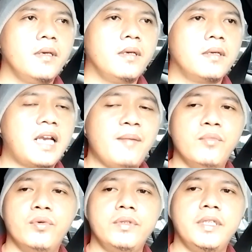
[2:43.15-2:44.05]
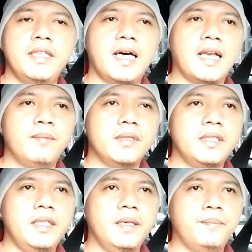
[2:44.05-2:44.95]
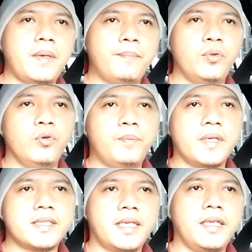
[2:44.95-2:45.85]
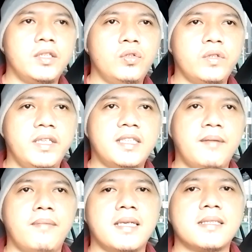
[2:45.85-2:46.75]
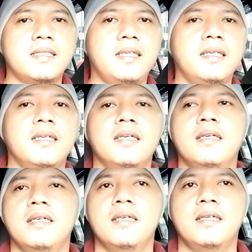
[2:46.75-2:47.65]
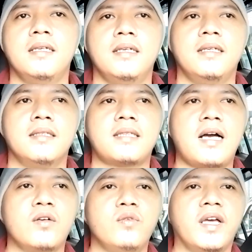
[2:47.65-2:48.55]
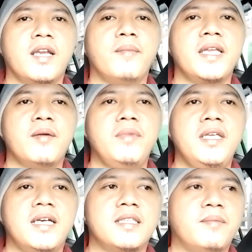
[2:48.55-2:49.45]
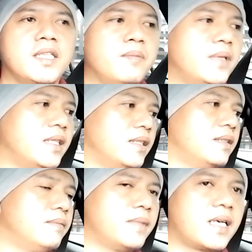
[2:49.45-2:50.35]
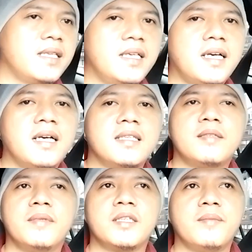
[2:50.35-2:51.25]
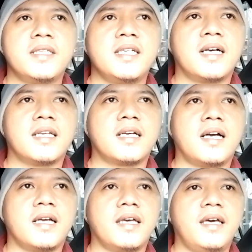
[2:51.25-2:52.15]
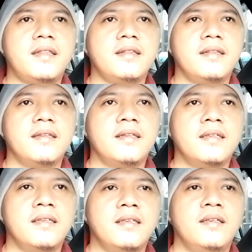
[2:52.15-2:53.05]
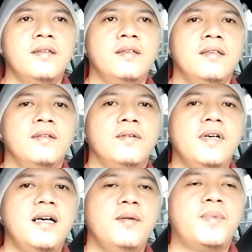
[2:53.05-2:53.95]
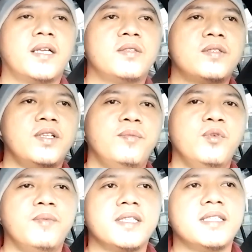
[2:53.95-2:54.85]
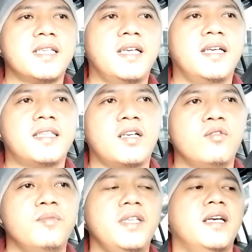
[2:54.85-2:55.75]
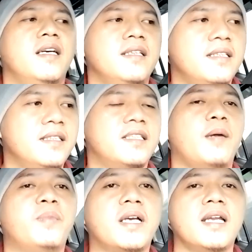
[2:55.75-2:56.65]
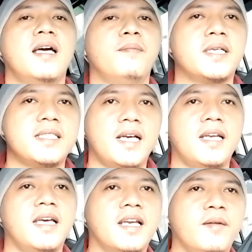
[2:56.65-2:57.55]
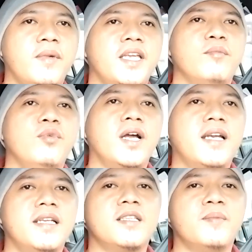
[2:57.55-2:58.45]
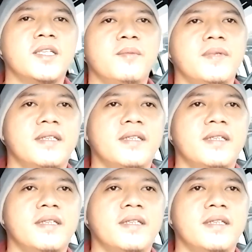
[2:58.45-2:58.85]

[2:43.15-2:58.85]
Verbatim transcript: namun di dalam di 40% itu kita masih tanggung yang namanya minyak teman-teman makanya teman-teman jangan kaget wah 400 ribu masih saya tanggung minyak tapi kan masih ada yang namanya bulanan teman-teman